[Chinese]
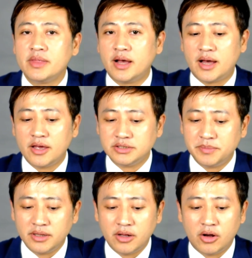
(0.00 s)
那还有这
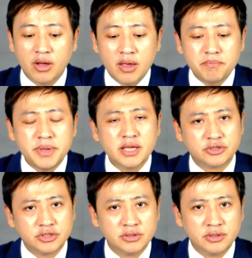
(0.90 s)
边哦，面
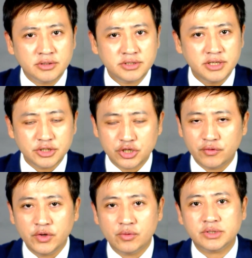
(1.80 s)
试是
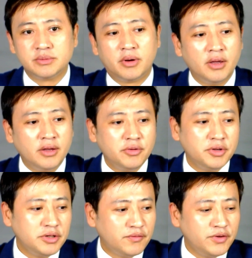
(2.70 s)
interview，为什么？因
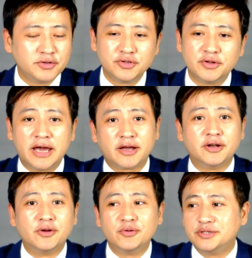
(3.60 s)
为 interview 的时候两个
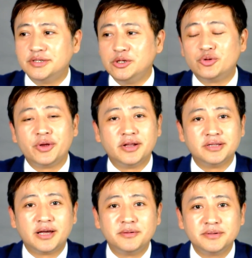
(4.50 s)
人或者是一堆人，
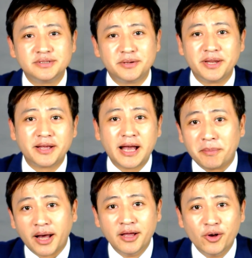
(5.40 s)
但这在那边干
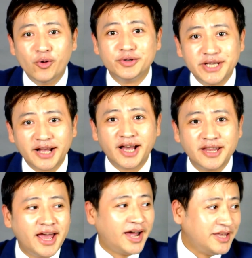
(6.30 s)
嘛？互相
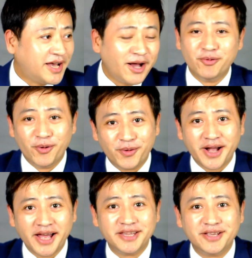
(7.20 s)
看，啊，你看我，我
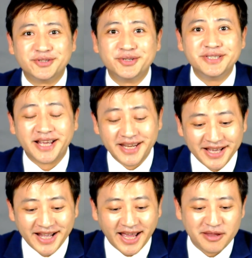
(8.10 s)
看你哦，就是这样的一
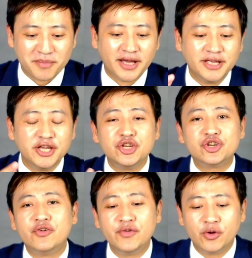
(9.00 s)
个概念嘛。
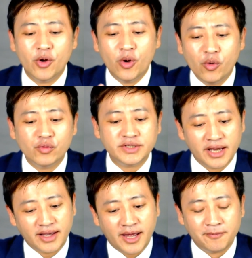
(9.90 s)
interview 互
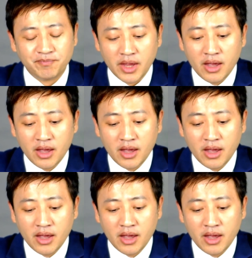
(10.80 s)
相看。